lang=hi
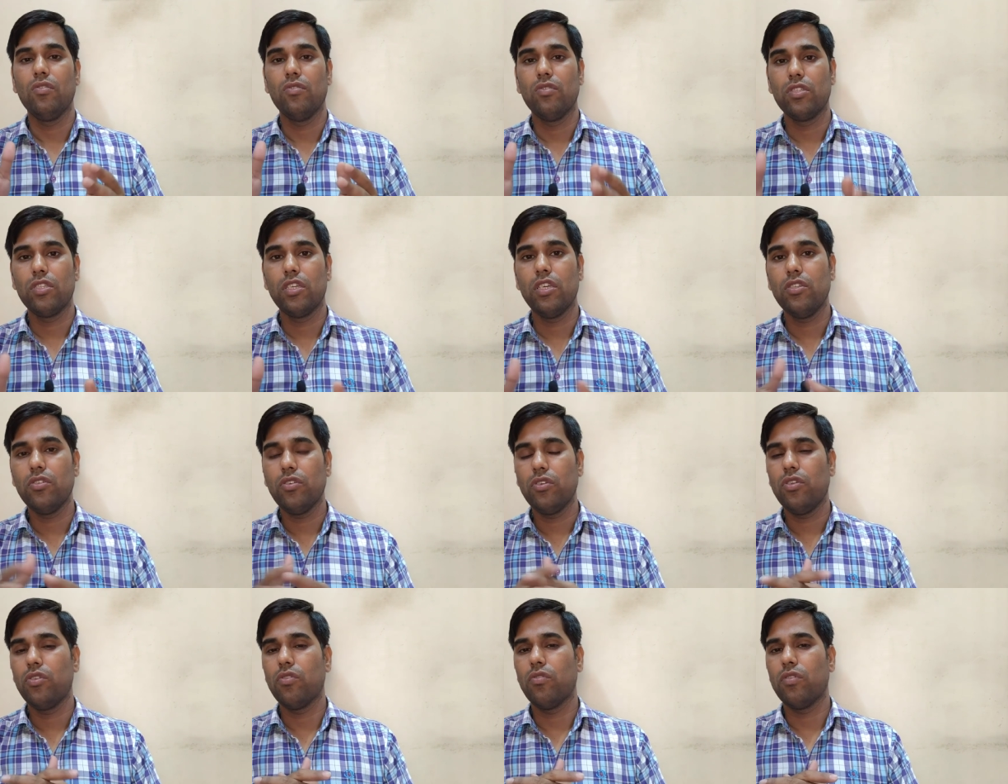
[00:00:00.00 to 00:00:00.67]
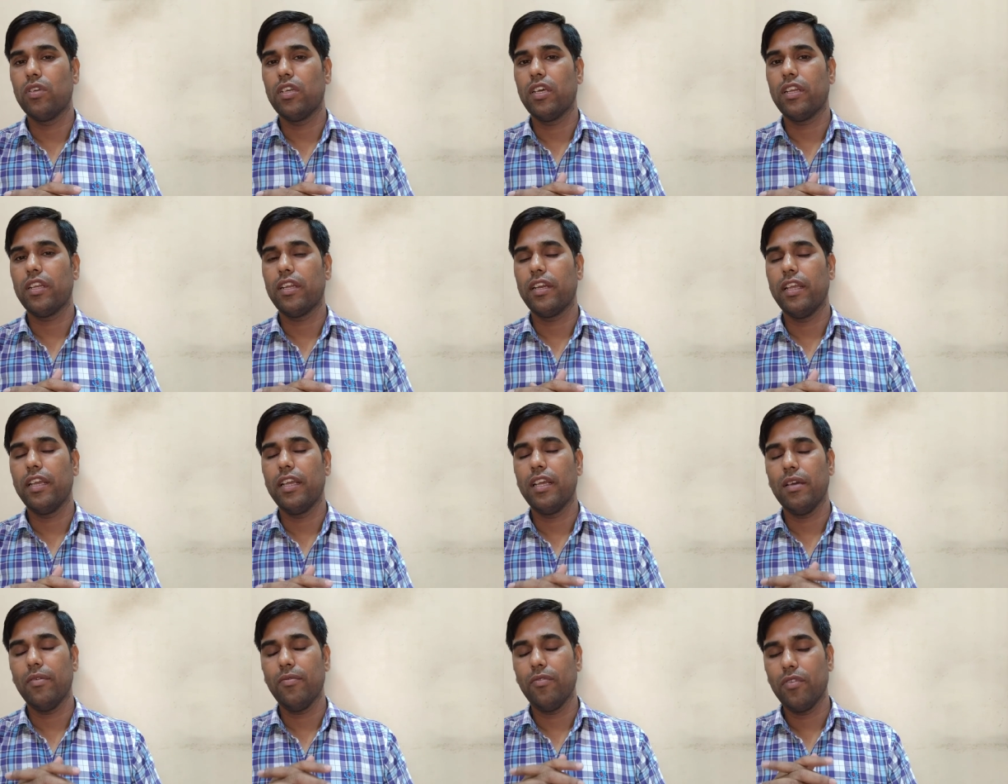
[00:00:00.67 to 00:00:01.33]
उसकी जो टोटल
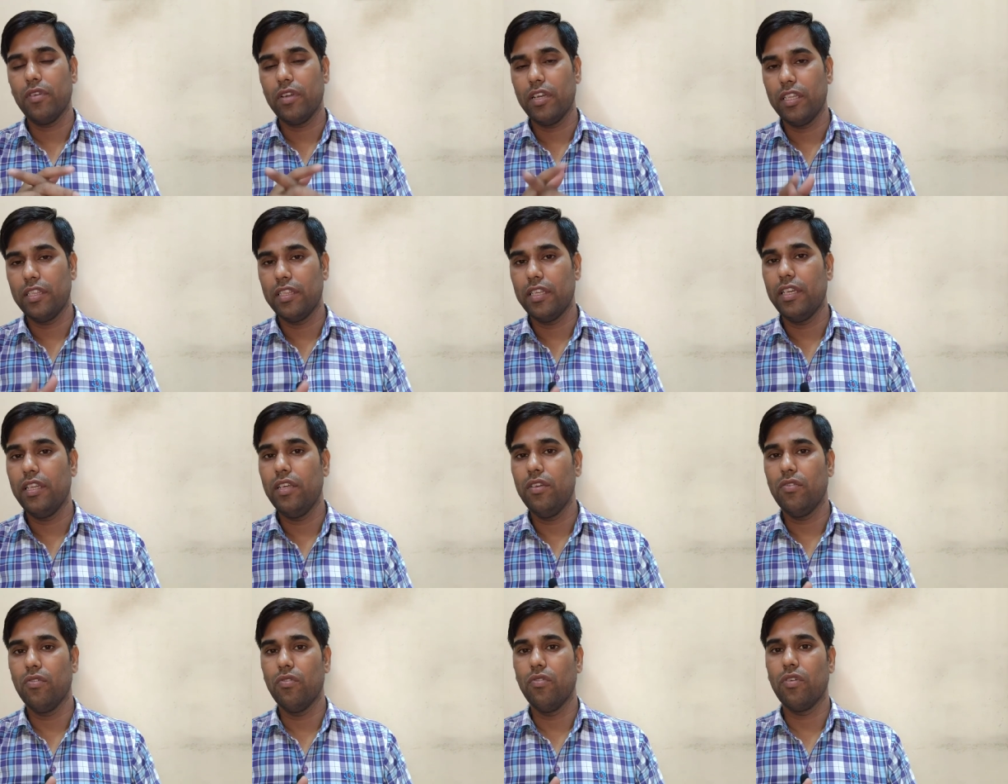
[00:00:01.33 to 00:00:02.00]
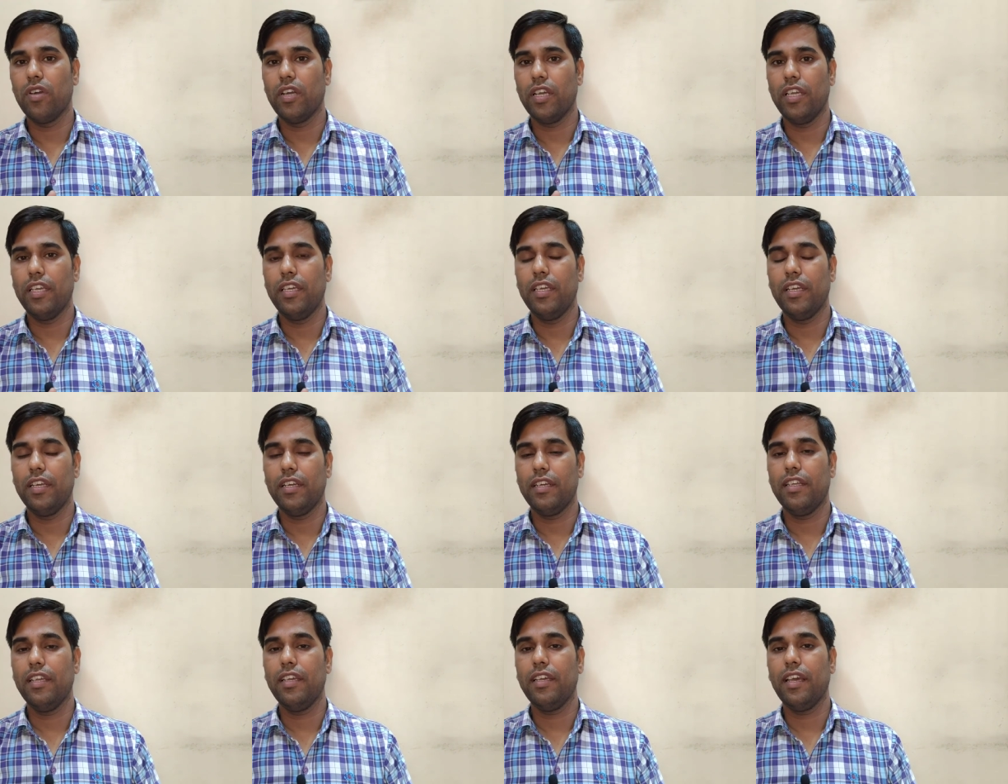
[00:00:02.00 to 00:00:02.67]
रनिंग है वो कितनी हो गई
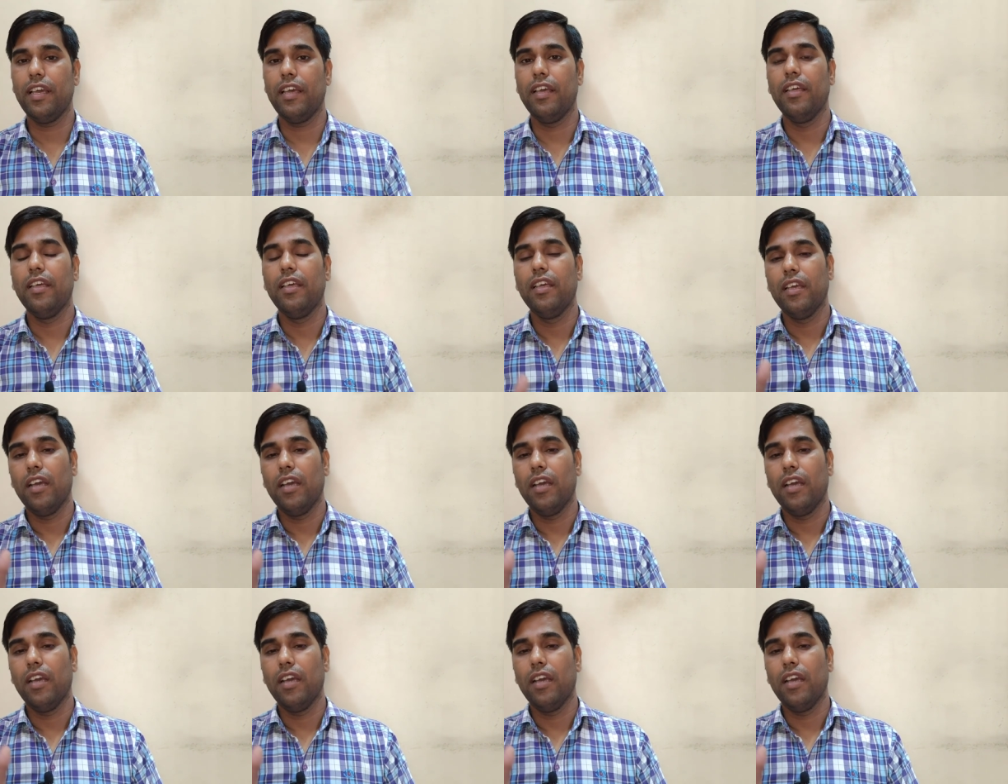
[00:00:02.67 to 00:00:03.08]
है ठीक है